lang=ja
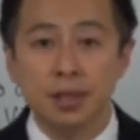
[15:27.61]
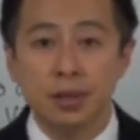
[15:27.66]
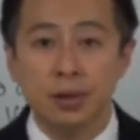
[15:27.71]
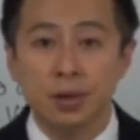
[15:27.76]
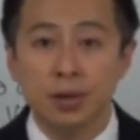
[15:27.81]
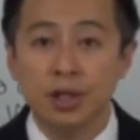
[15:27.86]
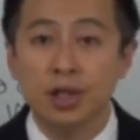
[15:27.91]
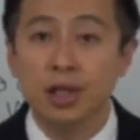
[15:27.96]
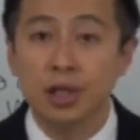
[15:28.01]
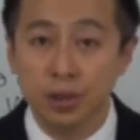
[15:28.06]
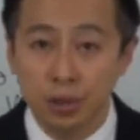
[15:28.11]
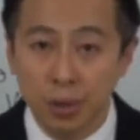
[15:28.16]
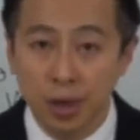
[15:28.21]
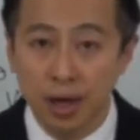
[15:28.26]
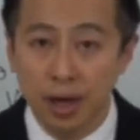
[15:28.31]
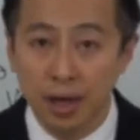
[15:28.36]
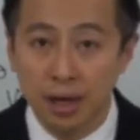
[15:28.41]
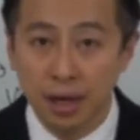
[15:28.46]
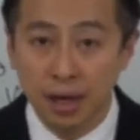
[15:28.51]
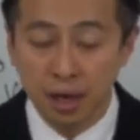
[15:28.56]
よろしいでしょう
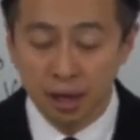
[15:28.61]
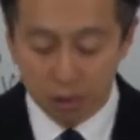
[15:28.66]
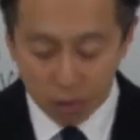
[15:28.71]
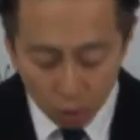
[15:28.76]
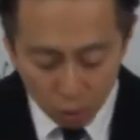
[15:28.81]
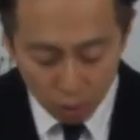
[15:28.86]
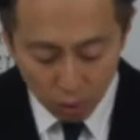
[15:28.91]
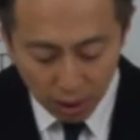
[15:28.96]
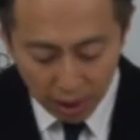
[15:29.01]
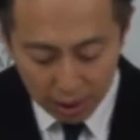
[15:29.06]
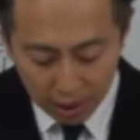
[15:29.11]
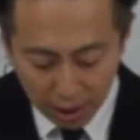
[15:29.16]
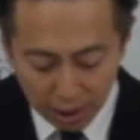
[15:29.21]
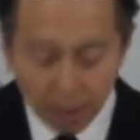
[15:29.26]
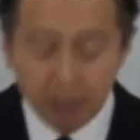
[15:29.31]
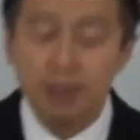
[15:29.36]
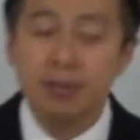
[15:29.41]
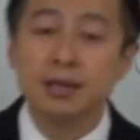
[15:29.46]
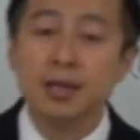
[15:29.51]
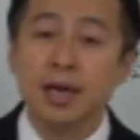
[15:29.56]
かそこが多
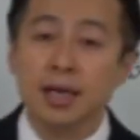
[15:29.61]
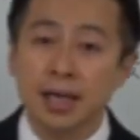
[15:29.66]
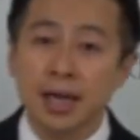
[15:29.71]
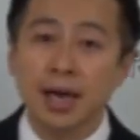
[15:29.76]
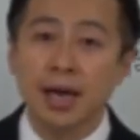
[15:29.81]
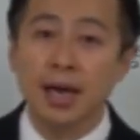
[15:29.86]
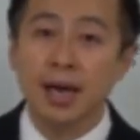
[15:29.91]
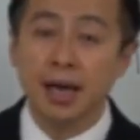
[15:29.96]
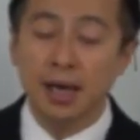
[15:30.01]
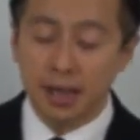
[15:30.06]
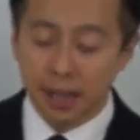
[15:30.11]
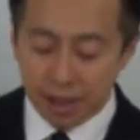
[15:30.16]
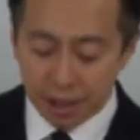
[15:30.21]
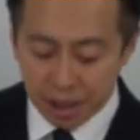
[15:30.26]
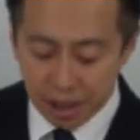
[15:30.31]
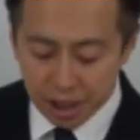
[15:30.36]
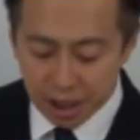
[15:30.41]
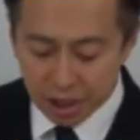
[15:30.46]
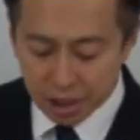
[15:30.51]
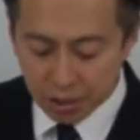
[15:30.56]
角化でで
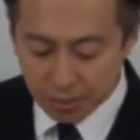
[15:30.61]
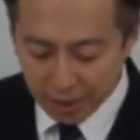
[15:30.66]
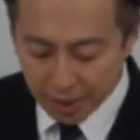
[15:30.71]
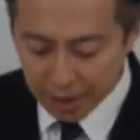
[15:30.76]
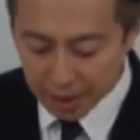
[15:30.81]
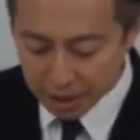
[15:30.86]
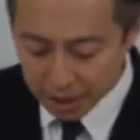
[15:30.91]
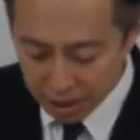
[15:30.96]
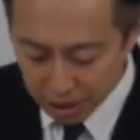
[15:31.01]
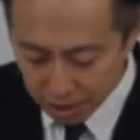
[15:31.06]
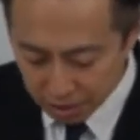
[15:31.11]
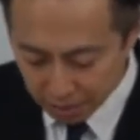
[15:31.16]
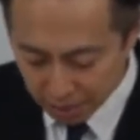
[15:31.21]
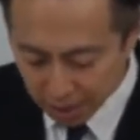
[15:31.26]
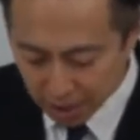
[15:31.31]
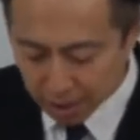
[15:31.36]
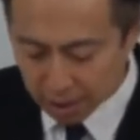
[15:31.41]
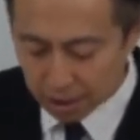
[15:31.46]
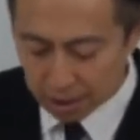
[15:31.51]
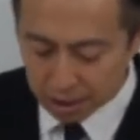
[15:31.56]
実は実は
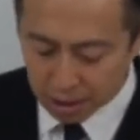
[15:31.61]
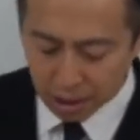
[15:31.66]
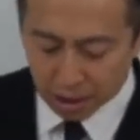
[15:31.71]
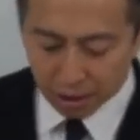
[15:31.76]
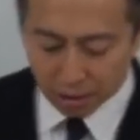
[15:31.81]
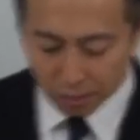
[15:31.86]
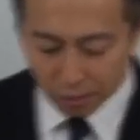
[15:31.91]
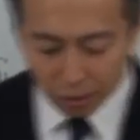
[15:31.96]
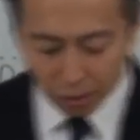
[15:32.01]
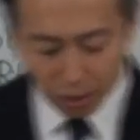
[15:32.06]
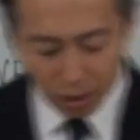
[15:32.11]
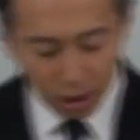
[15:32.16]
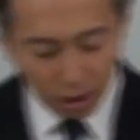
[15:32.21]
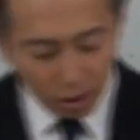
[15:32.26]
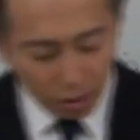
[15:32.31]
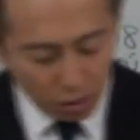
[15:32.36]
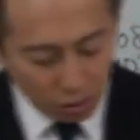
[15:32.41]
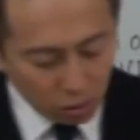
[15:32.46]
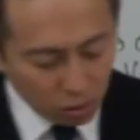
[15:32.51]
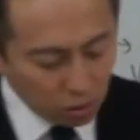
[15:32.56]
なんですけれども
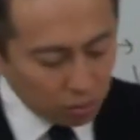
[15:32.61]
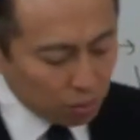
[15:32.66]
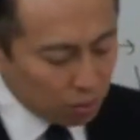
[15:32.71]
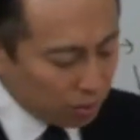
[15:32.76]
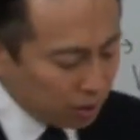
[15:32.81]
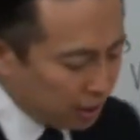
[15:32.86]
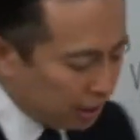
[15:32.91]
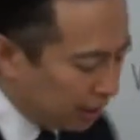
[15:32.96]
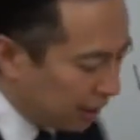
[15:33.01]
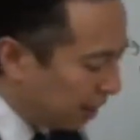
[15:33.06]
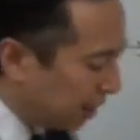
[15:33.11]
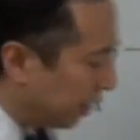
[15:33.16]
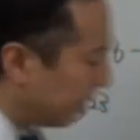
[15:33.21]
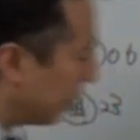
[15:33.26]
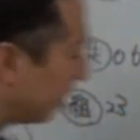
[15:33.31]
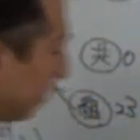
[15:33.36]
この問題